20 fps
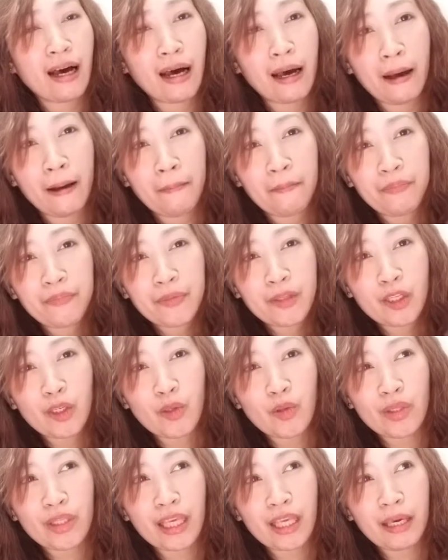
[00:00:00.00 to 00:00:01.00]
na
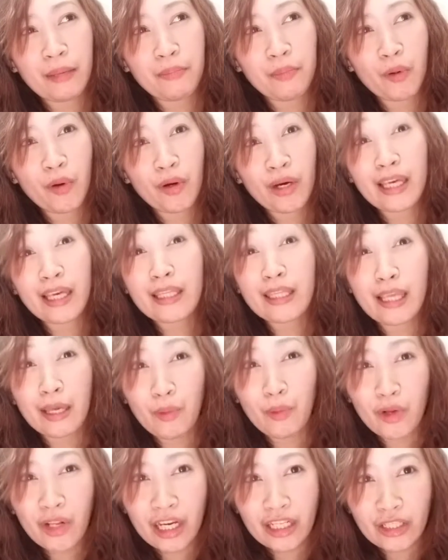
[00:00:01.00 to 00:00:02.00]
yung tipong
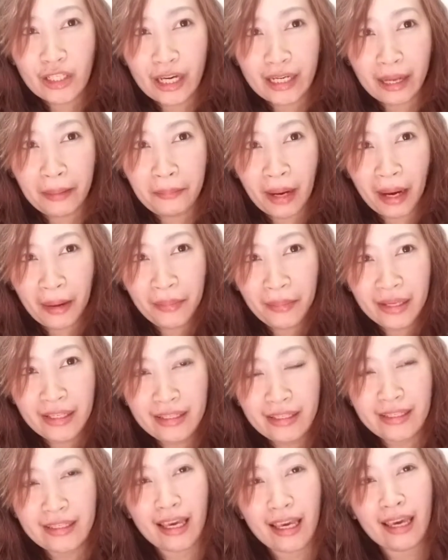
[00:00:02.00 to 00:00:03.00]
hindi mo na siya
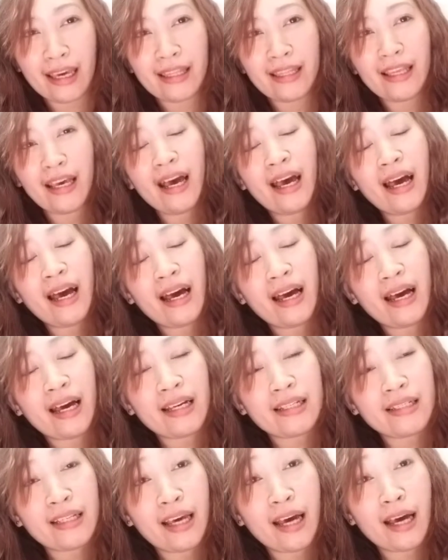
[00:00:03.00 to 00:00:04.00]
napapansin.
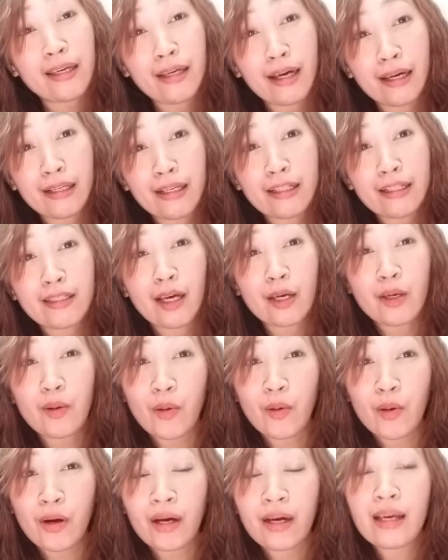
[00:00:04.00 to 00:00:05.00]
As, ayan,
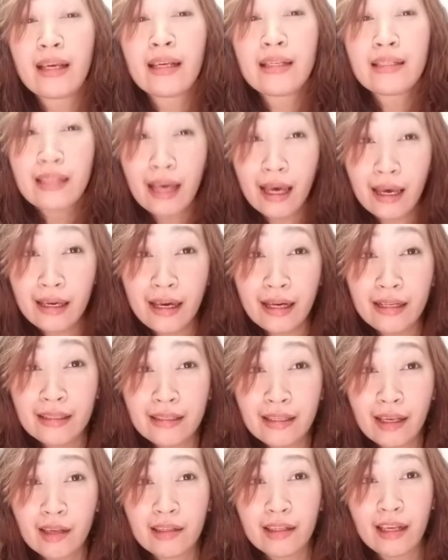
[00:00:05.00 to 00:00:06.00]
isa yung,
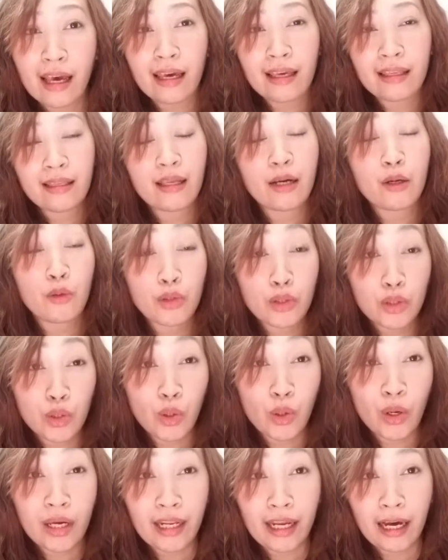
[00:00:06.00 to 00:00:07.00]
isa yan sa sign
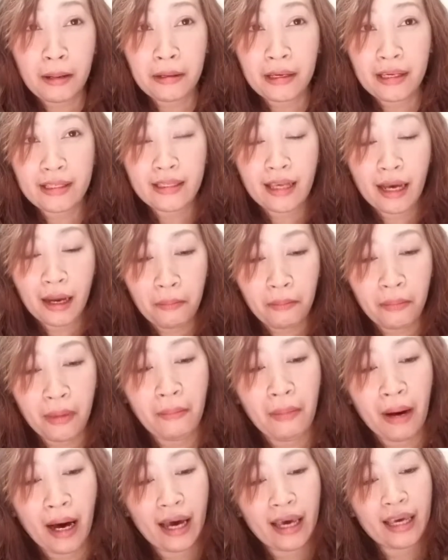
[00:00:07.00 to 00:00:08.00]
na gusto ka ng
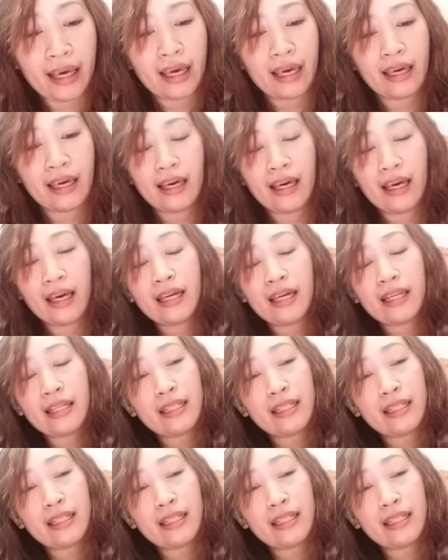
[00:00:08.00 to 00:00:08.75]
isang babae.